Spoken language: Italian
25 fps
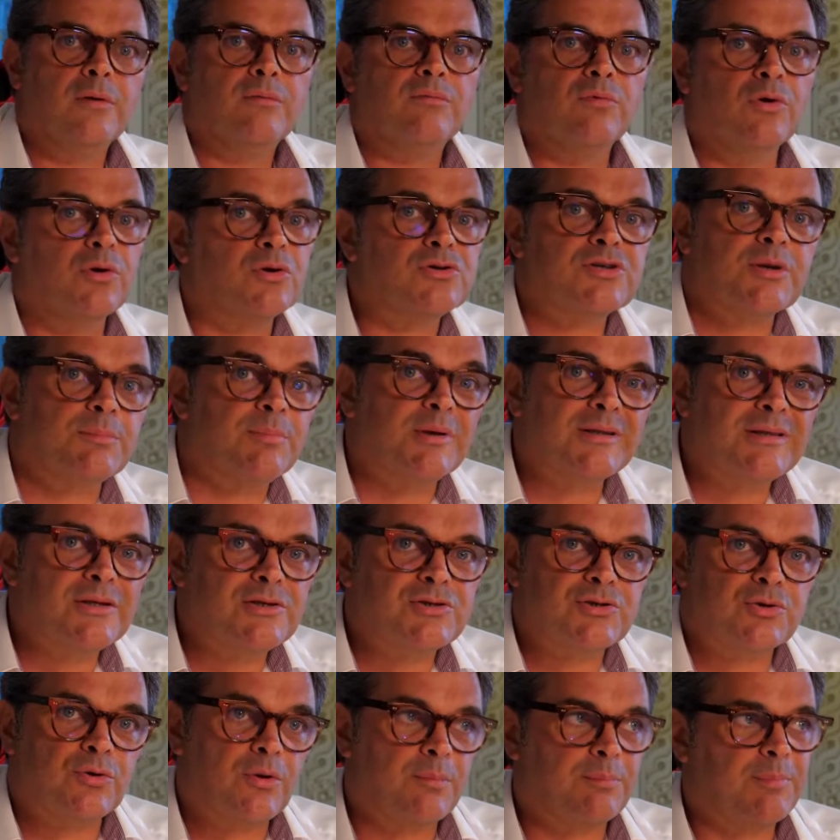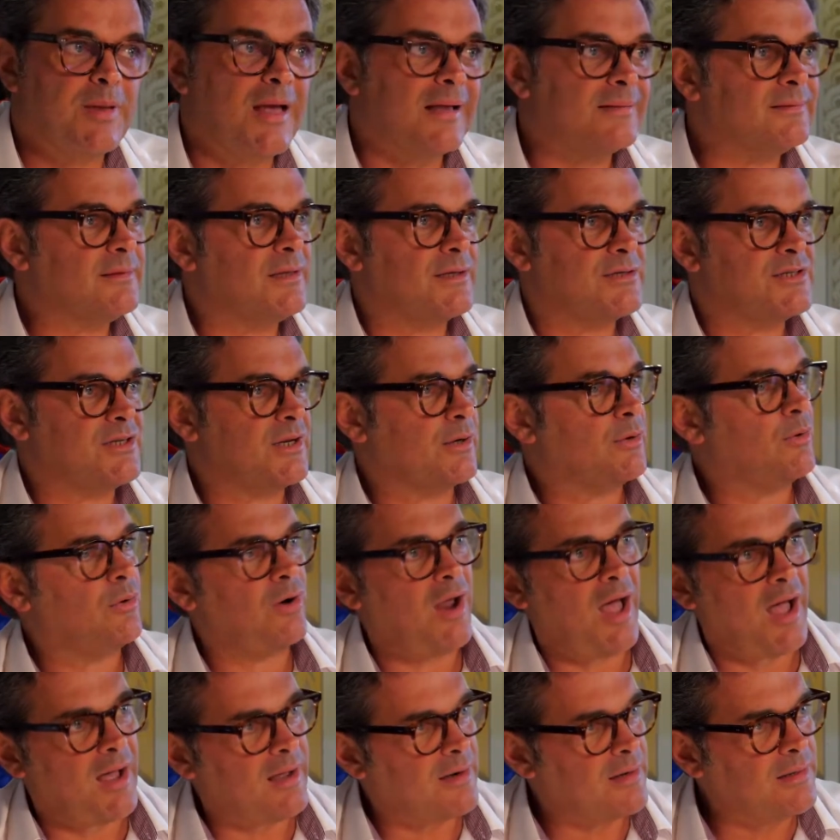Voi lo sapete, ci sono piante
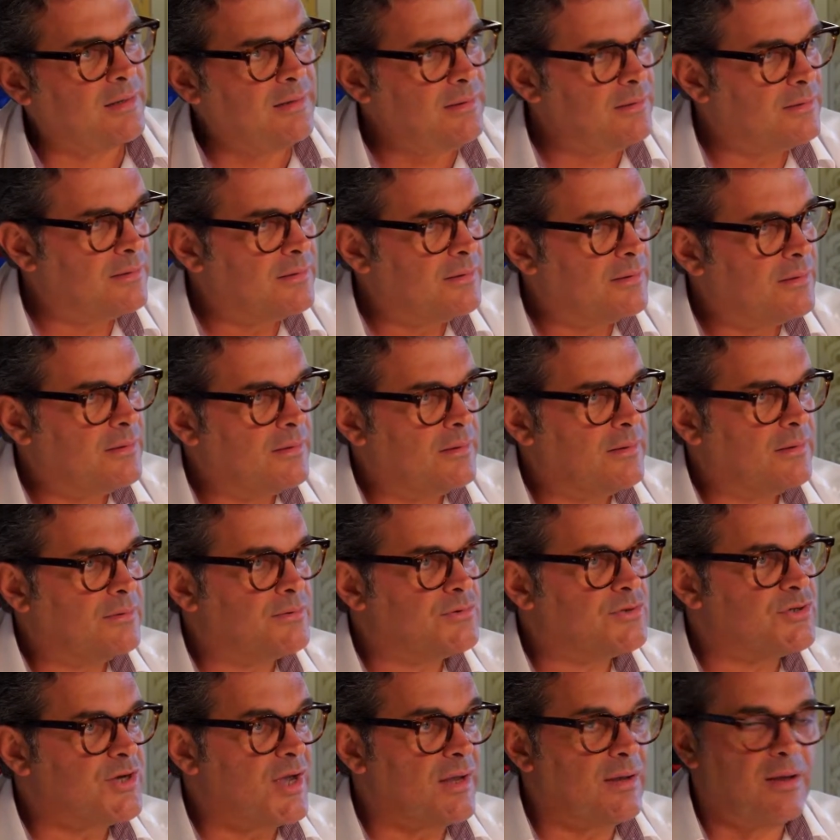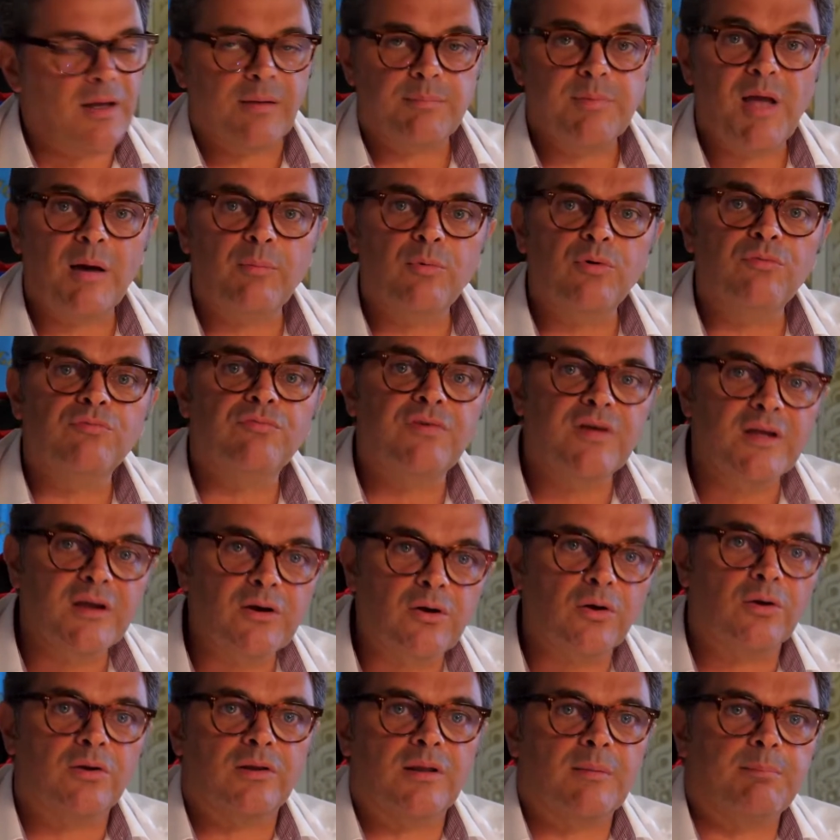secolari cioè, abbiamo un
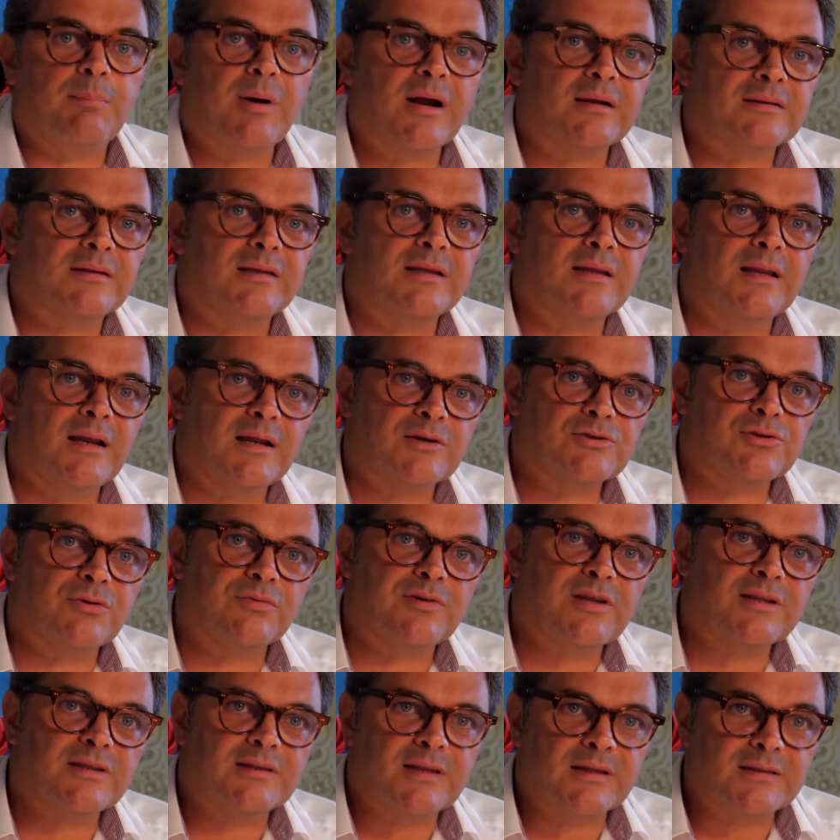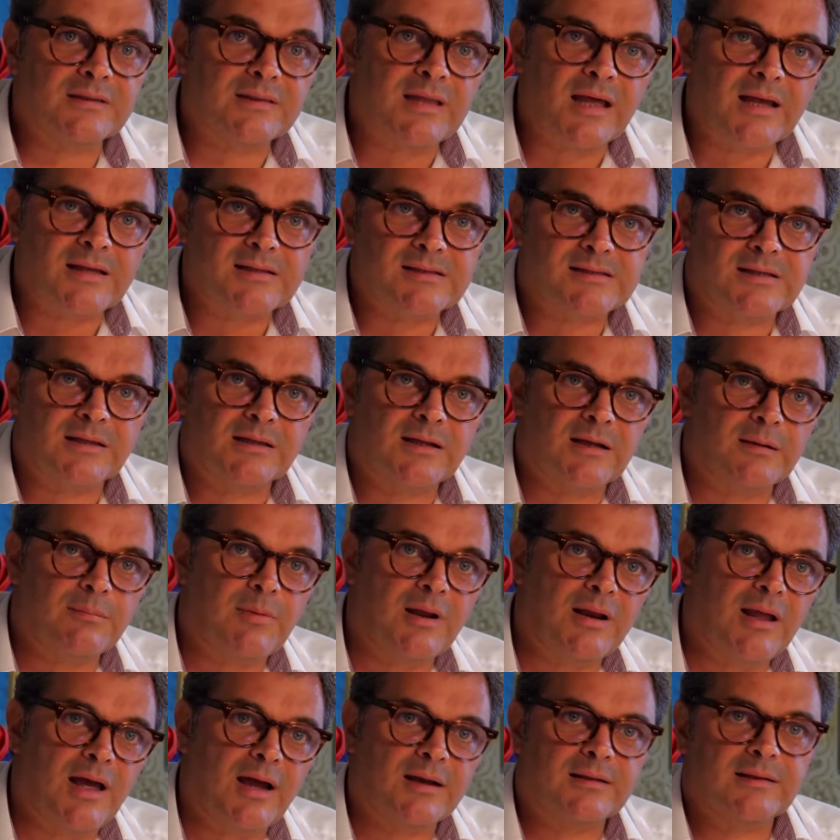vincolo da parte della sovrintendenza delle
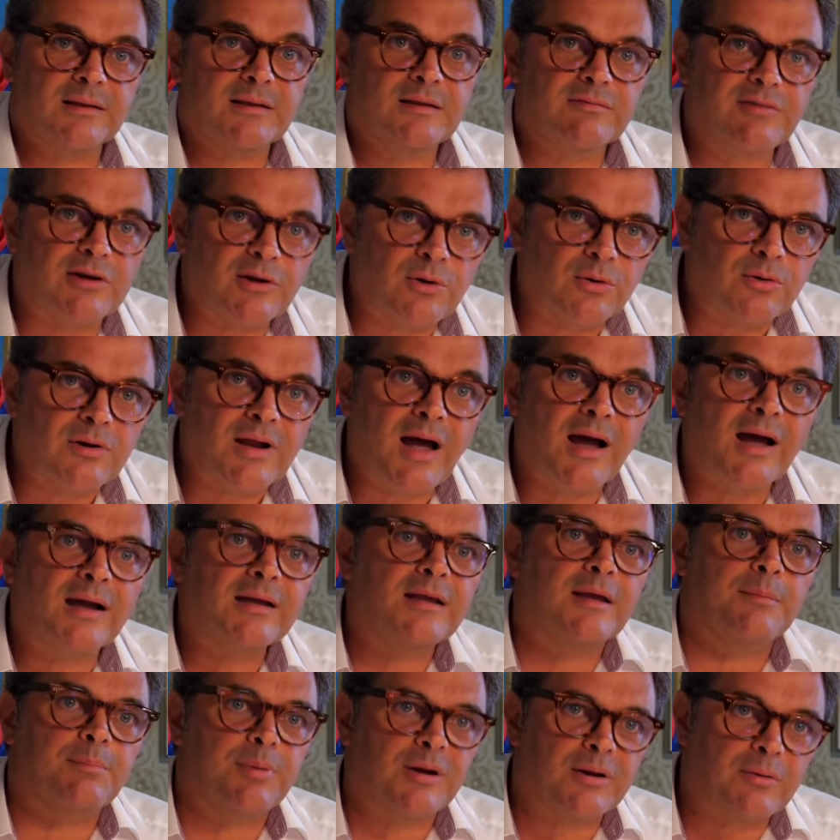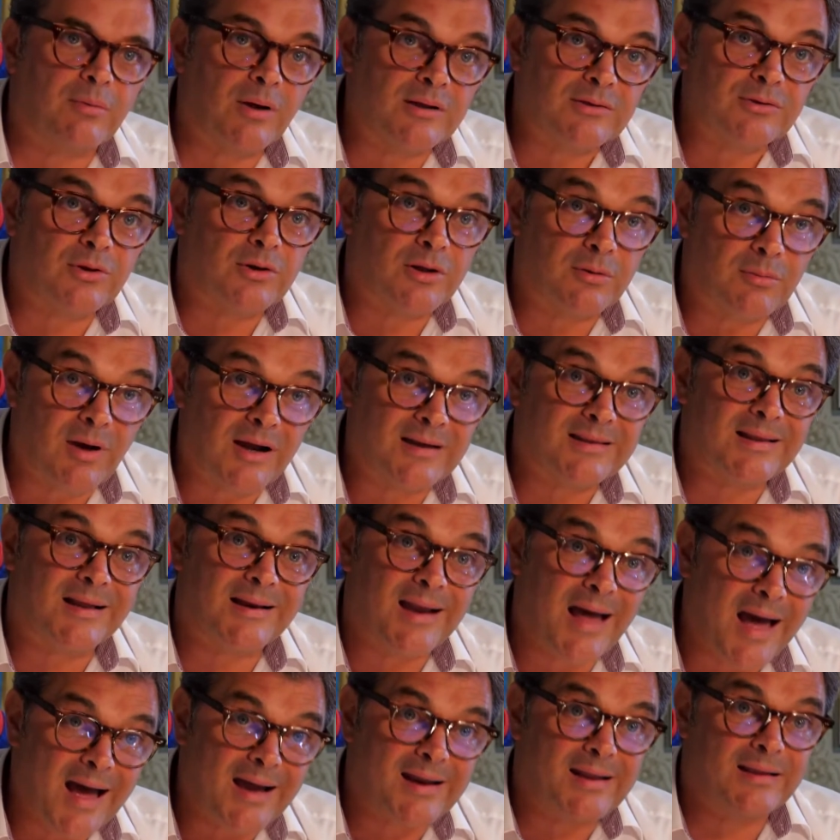belle arti di Verona anche per quanto riguarda
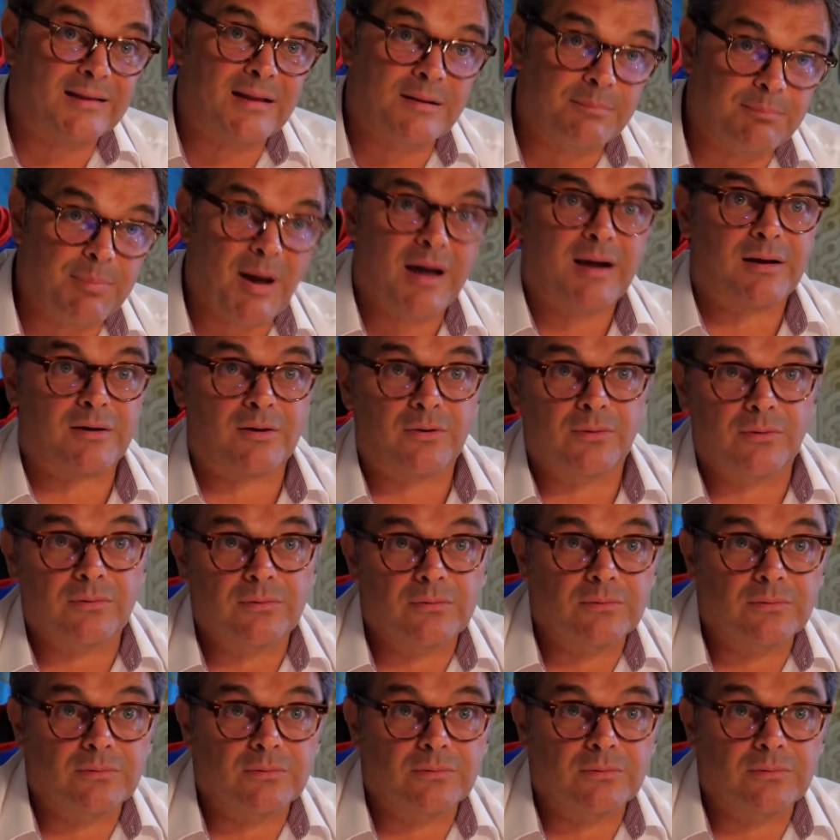l'area del parco.